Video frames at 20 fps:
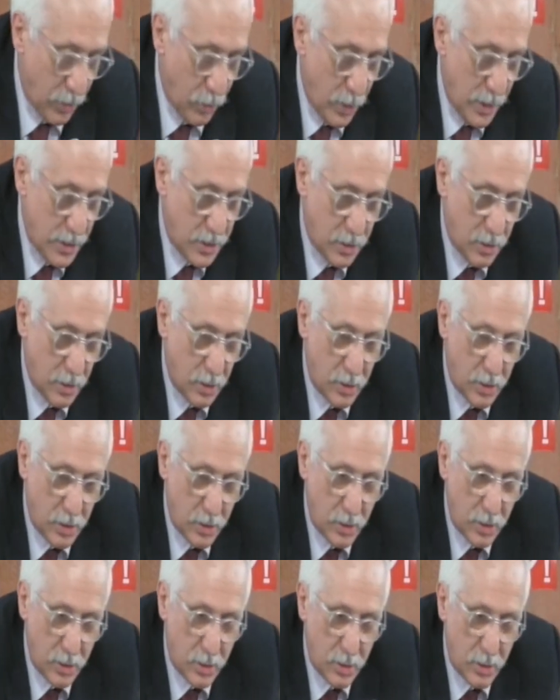
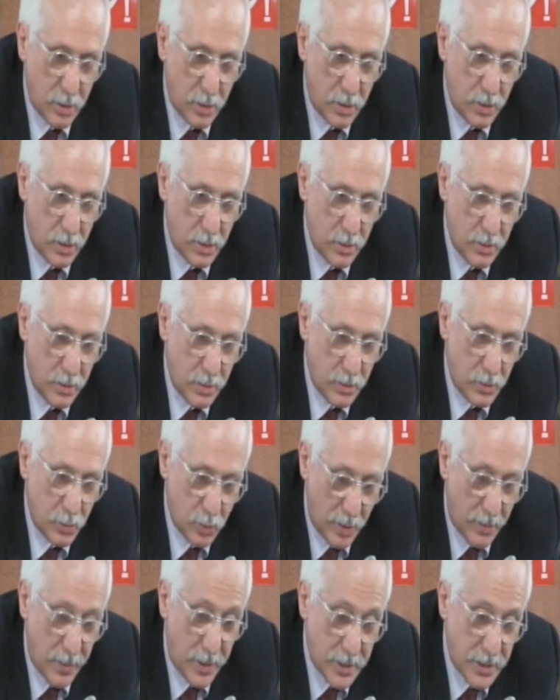Questo,
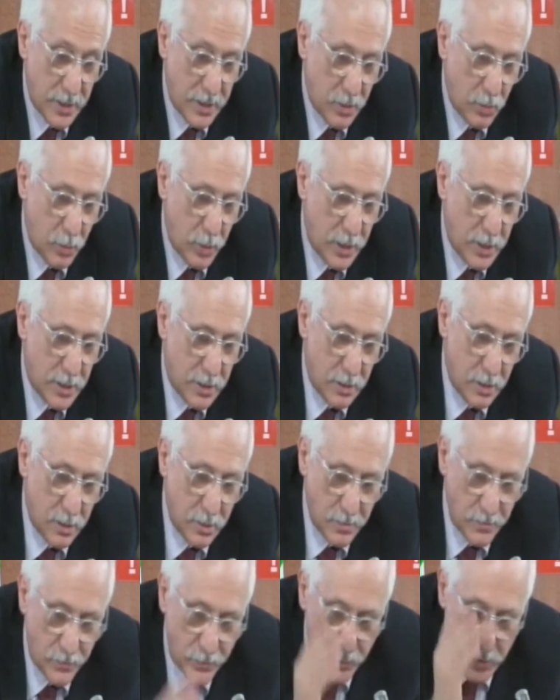sulla base di
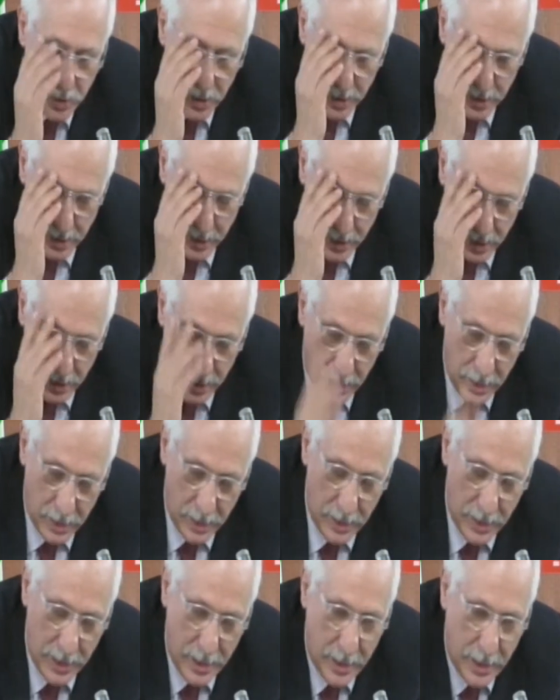questo,
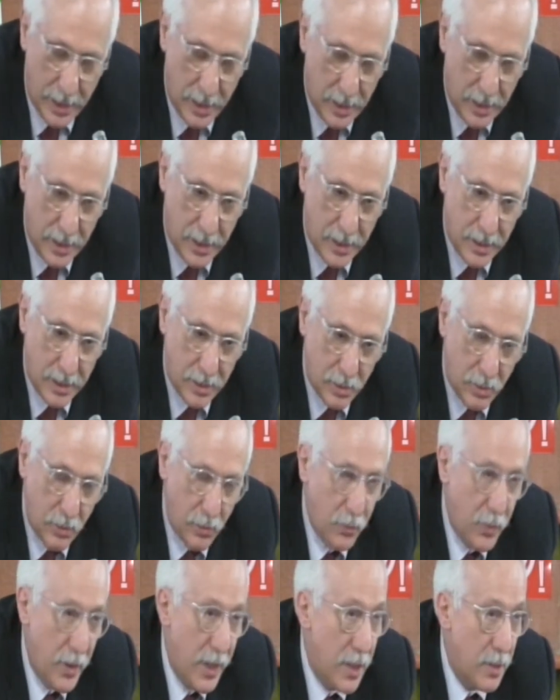la
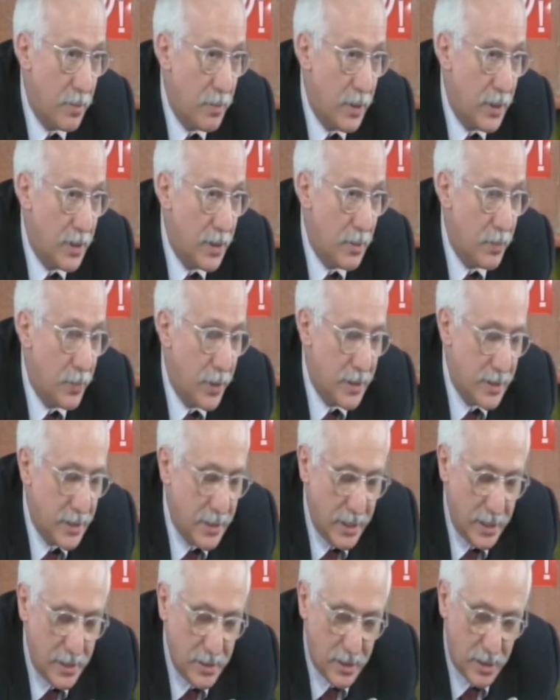conferma del
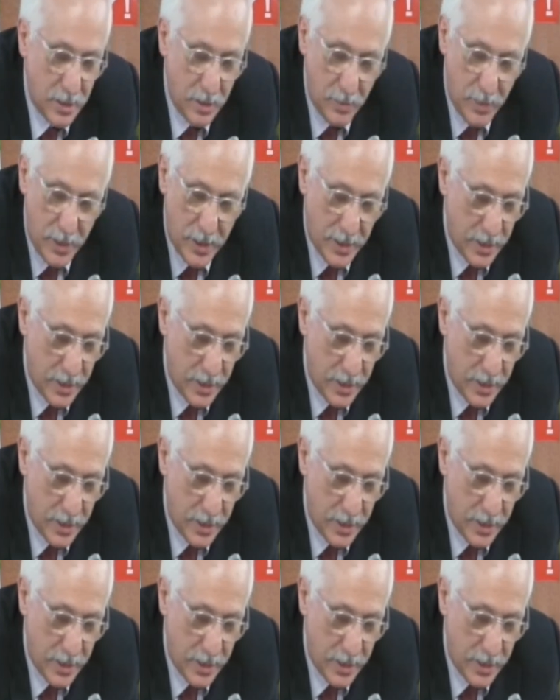presidente del